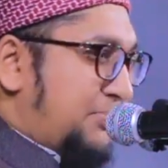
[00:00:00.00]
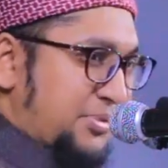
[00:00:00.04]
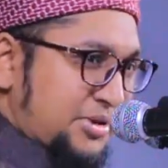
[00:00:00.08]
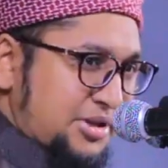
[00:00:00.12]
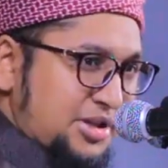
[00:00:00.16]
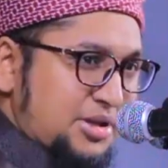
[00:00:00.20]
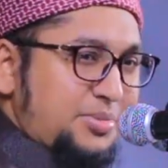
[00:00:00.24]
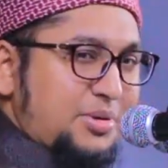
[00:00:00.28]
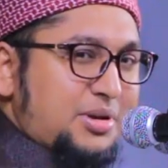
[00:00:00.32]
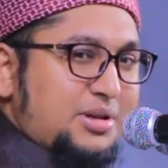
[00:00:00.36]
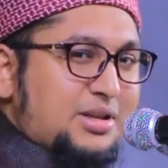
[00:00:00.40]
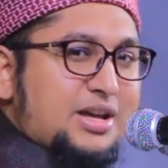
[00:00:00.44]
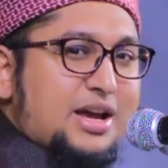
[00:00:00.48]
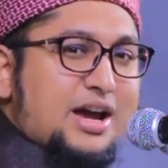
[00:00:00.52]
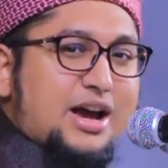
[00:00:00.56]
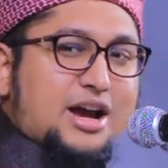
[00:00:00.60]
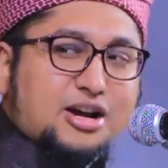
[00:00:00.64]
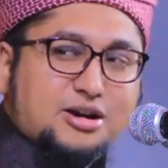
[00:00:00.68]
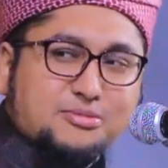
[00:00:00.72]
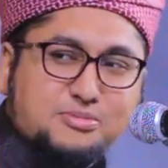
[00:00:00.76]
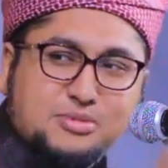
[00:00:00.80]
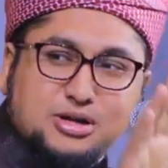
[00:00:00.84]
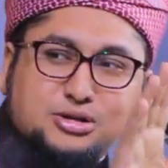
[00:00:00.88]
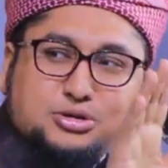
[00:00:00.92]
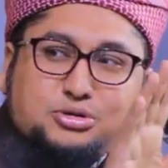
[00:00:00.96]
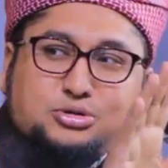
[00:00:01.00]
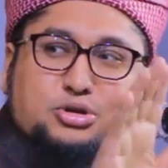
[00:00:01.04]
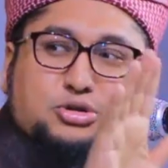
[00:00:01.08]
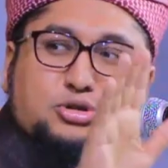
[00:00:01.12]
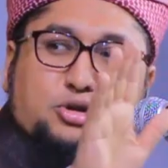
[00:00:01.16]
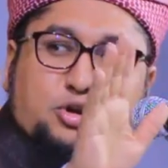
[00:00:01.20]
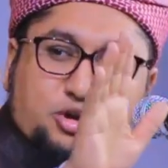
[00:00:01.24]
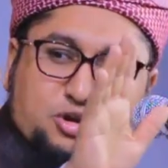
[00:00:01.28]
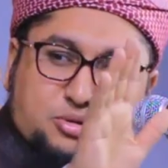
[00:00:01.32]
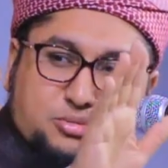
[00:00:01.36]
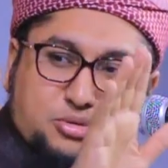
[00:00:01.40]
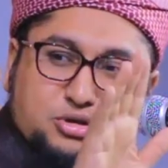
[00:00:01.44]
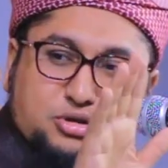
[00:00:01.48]
পৃথিবীতে একমাত্র
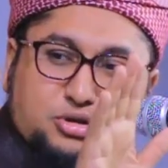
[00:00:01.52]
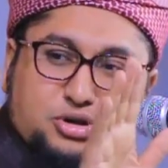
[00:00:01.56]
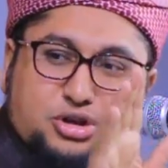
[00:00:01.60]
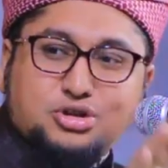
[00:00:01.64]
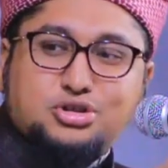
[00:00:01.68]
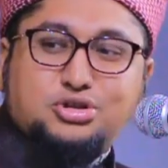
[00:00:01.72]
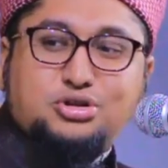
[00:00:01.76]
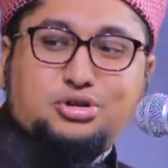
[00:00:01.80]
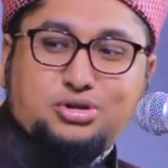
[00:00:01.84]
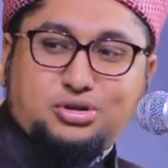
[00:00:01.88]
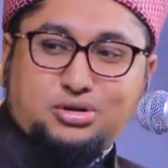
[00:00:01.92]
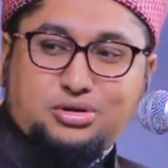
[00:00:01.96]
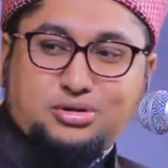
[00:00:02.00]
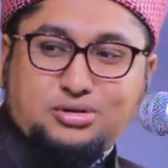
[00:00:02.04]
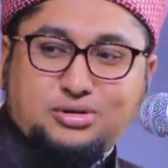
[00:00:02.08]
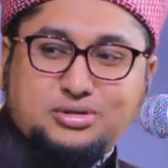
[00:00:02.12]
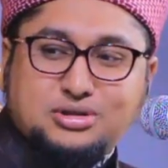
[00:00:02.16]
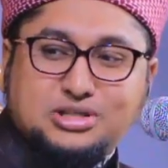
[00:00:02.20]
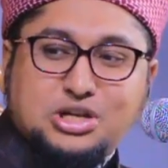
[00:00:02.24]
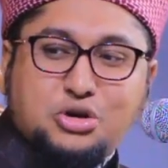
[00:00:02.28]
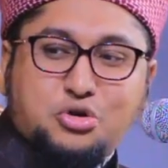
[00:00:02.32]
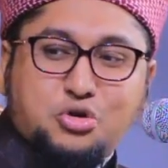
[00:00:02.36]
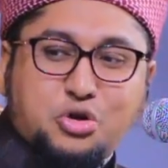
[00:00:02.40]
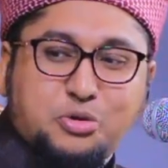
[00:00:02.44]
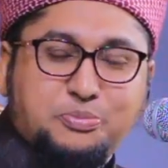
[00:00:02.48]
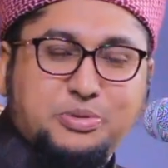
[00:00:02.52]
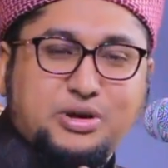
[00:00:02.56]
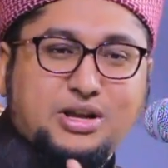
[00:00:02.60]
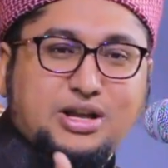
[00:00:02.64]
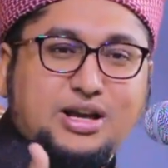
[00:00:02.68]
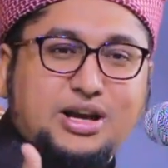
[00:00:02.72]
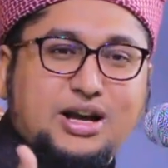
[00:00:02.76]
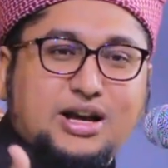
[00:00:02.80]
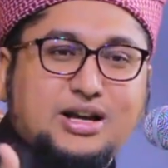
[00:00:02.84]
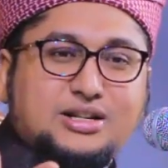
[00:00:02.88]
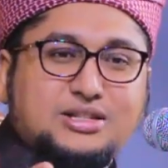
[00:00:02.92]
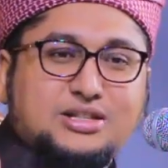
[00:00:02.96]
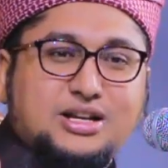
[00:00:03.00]
ধর্ম দর্শন যা
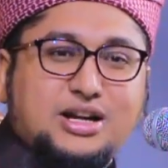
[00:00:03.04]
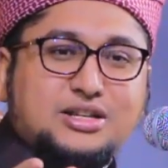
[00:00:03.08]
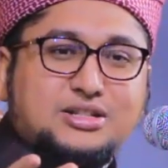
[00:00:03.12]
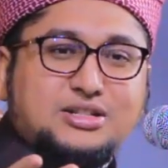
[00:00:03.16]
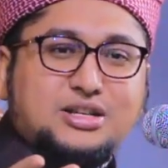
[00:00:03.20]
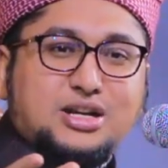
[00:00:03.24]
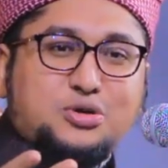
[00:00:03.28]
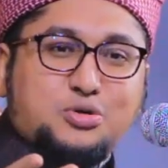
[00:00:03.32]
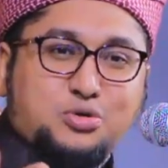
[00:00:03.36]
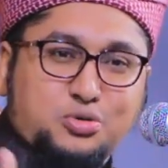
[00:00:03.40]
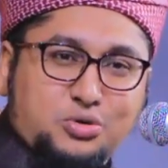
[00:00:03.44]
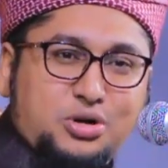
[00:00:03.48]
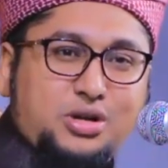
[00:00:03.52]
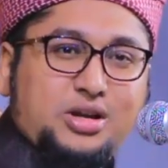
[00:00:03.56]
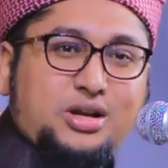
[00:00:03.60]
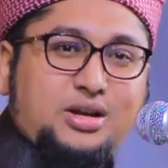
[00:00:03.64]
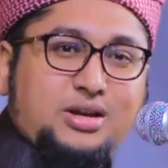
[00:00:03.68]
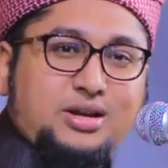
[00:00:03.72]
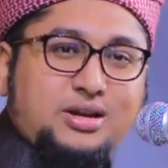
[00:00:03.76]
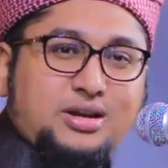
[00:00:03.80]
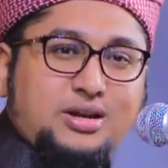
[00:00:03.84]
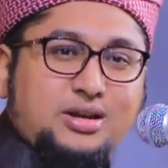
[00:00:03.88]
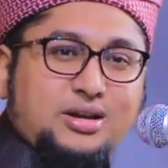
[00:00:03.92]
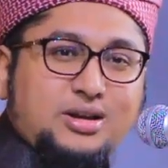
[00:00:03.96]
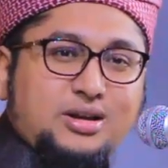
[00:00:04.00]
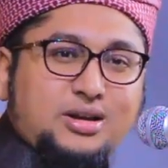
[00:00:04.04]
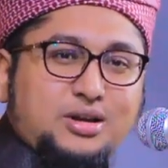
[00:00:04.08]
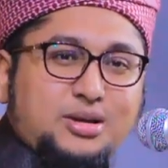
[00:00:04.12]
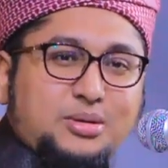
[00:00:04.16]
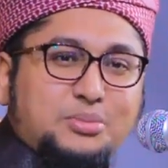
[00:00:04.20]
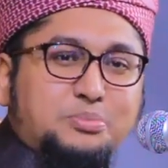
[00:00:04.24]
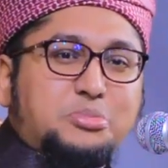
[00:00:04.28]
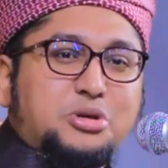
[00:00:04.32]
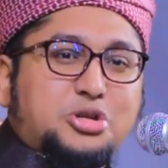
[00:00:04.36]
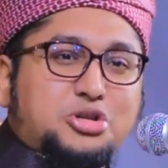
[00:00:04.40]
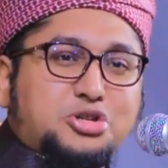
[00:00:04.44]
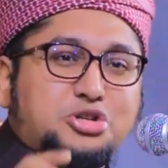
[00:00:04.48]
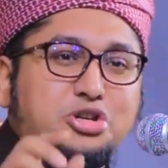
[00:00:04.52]
ওপেনে একটা একটা খুলে
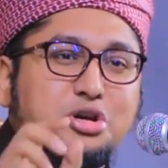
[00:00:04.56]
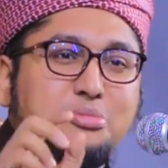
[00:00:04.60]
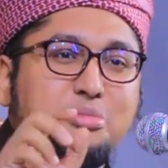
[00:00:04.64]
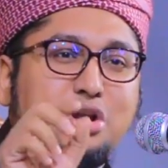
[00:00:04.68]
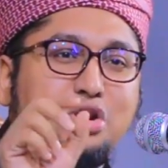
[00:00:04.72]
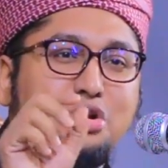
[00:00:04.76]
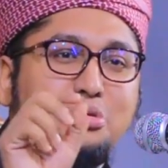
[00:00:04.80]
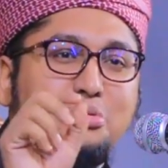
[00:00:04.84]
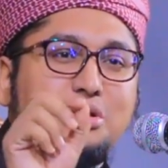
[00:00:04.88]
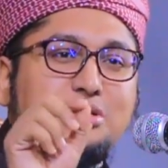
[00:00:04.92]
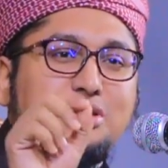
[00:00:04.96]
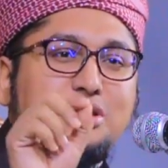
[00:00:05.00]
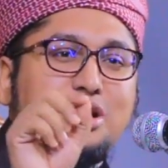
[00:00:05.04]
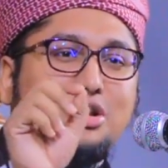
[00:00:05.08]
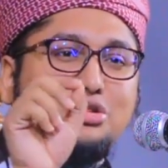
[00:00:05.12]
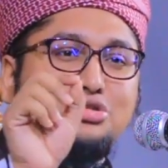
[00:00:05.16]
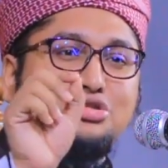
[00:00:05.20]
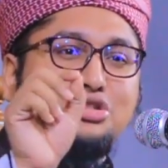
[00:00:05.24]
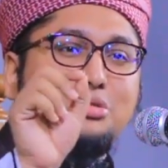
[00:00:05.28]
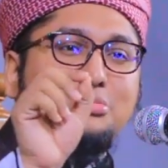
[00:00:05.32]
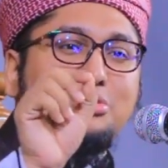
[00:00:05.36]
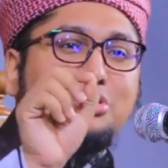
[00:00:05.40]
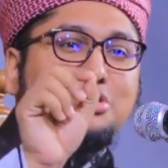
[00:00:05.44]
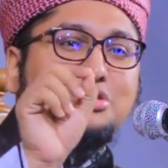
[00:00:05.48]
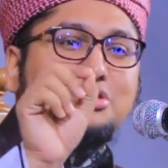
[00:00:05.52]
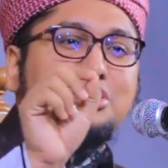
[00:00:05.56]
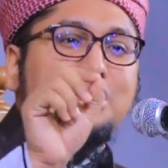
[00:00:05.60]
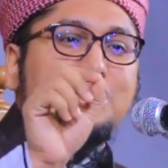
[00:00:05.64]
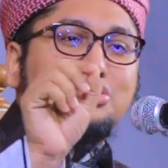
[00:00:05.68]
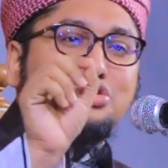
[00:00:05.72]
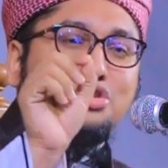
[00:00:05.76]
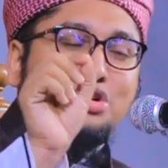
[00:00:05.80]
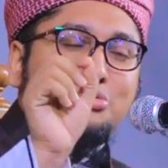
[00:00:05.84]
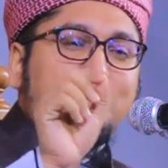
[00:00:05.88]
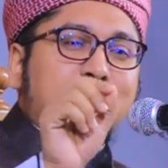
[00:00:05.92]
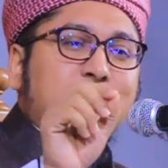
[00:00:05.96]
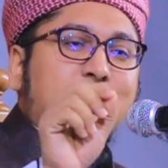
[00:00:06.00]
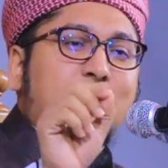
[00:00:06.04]
বিশ্ব মানবতার সমস্যার
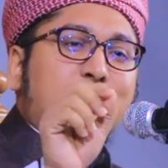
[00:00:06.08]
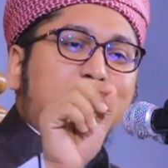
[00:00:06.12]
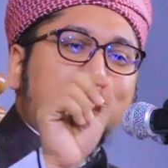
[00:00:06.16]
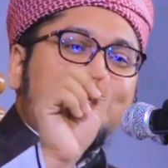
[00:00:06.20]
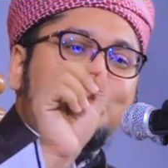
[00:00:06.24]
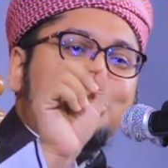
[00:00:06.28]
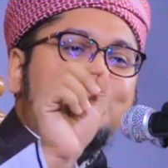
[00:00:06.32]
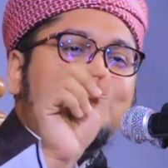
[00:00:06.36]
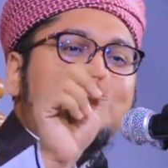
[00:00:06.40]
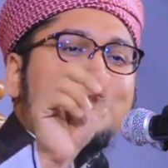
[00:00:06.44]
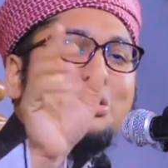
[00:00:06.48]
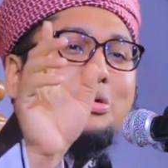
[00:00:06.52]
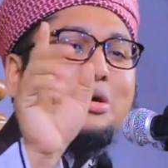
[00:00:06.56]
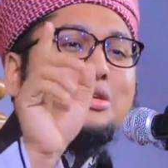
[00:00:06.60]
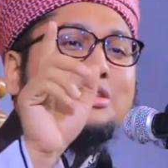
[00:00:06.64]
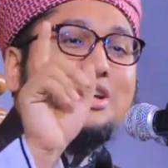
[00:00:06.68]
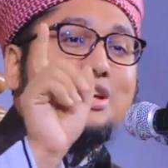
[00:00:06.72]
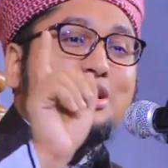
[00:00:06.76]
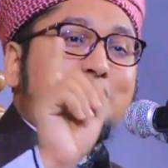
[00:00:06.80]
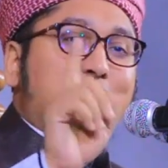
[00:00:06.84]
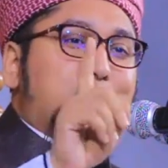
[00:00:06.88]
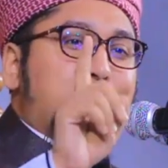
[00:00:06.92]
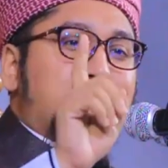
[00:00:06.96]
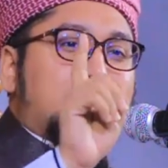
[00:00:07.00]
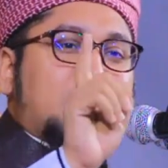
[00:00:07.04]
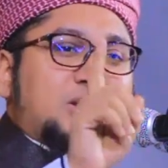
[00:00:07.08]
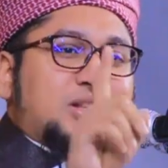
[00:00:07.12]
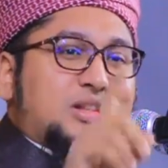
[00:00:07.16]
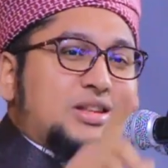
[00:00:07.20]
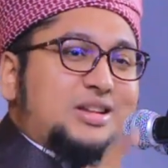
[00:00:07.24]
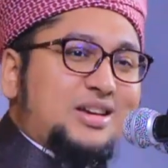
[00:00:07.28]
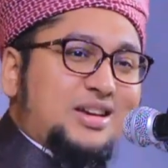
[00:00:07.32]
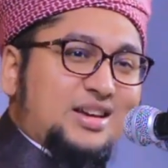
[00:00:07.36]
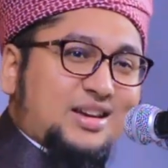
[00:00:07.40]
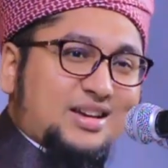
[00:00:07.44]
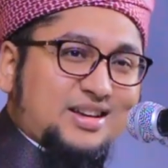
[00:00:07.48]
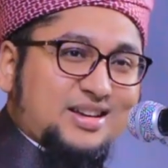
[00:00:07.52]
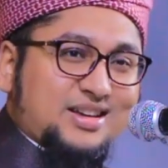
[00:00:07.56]
সমাধানগুলো দেওয়া যায় কোরআন
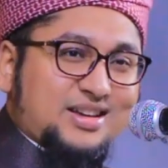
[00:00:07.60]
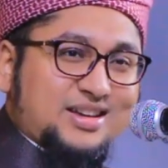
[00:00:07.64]
দিয়ে